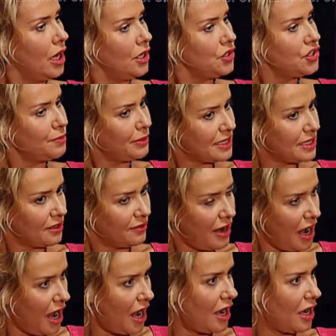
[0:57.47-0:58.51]
de
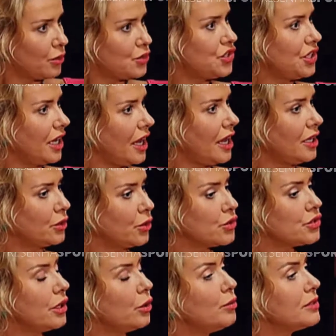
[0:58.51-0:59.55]
preservar os
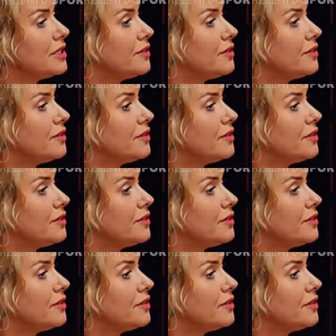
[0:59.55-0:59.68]
direitos, algumas